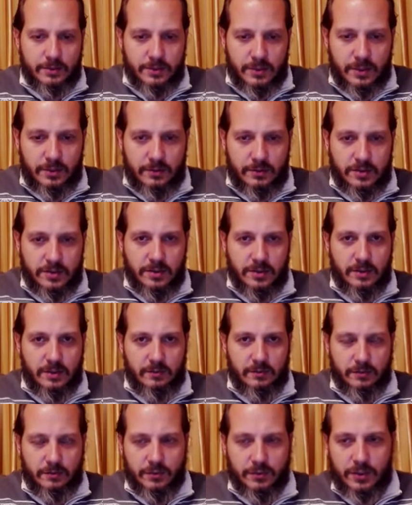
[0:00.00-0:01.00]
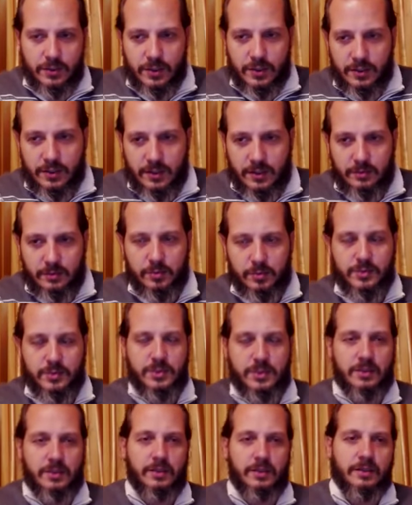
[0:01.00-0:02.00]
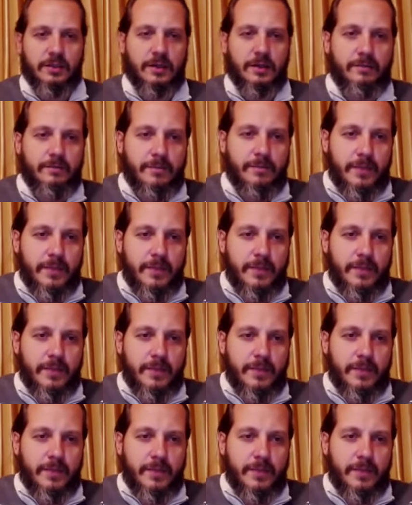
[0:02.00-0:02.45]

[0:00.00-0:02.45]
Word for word: соответственно, его все-таки не отпустила. Да?